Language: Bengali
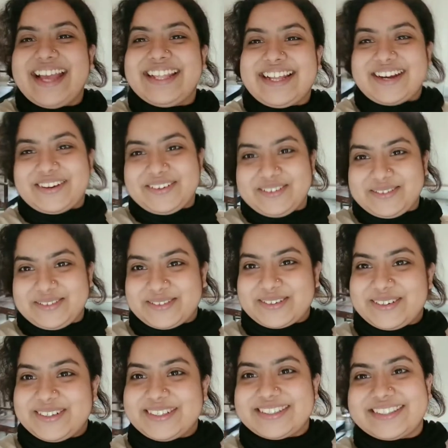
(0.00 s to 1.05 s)
দেখো লুক
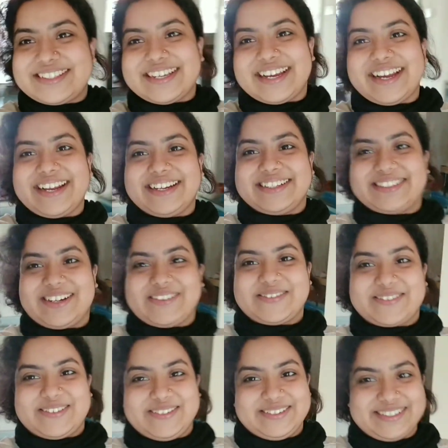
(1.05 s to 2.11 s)
করছে এইসব
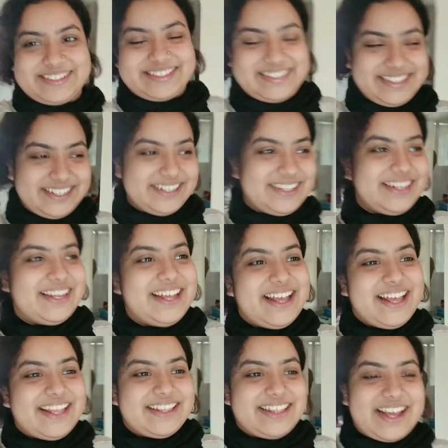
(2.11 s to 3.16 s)
করছে
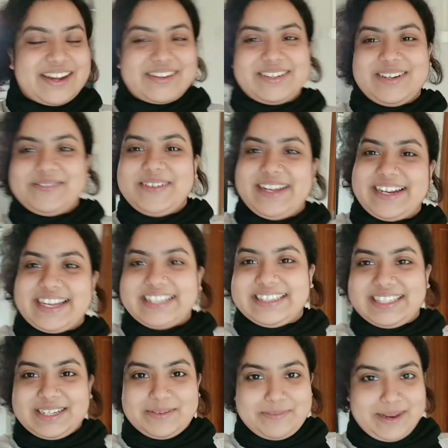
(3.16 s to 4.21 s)
তো এখন আমি এখান থেকে
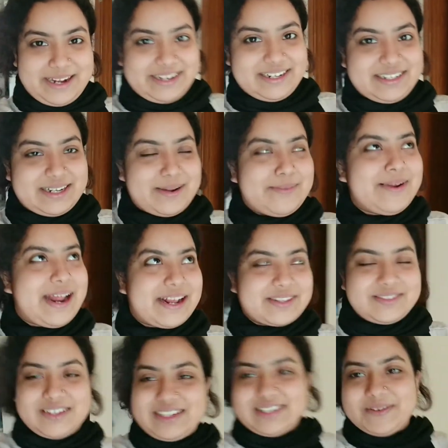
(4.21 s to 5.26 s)
বেরিয়ে যাবো
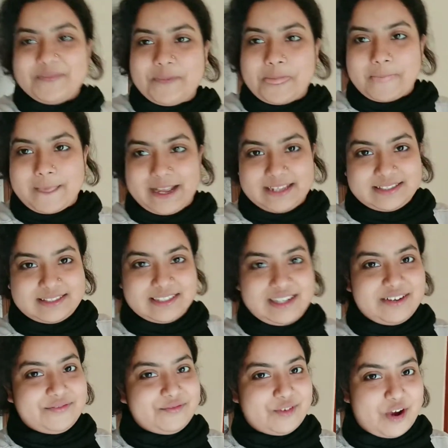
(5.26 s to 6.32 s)
অ্যাকচুয়ালি এসছিলাম
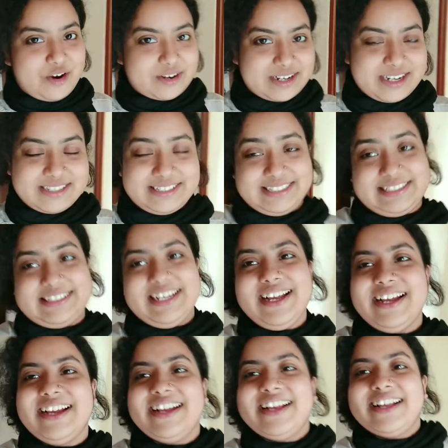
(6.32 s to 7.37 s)
ব্লগটা দিতে
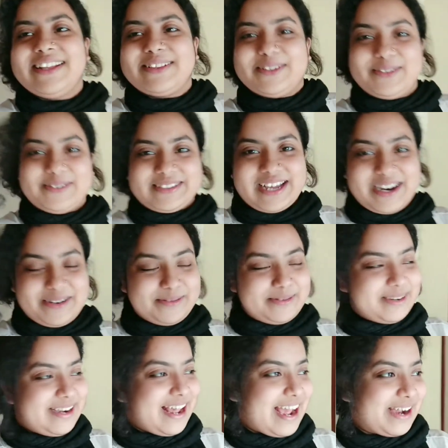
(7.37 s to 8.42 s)
তো তারপরে
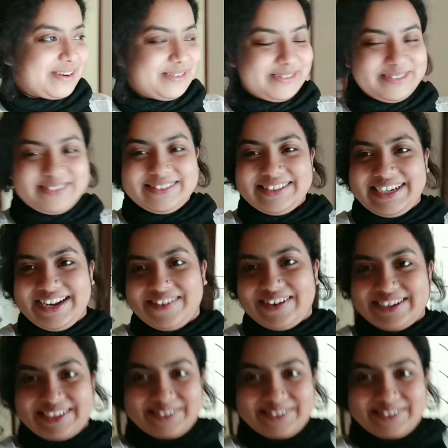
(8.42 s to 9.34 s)
এখন নেওয়াটাও